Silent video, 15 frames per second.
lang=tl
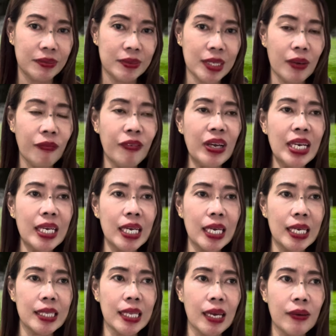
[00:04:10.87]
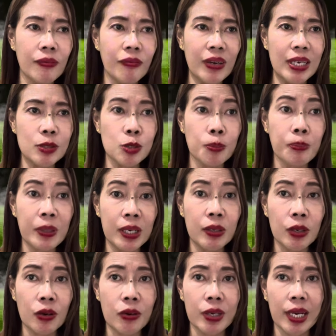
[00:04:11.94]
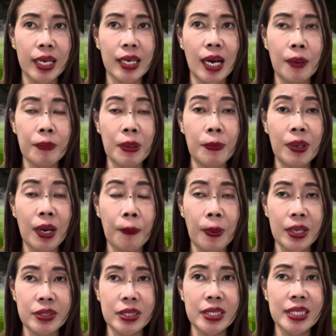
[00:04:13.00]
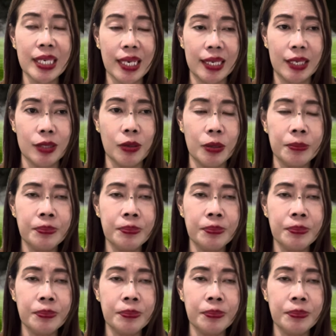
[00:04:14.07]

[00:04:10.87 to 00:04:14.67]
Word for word: They feel, they feel superior. Kaya may mga bashers na ganito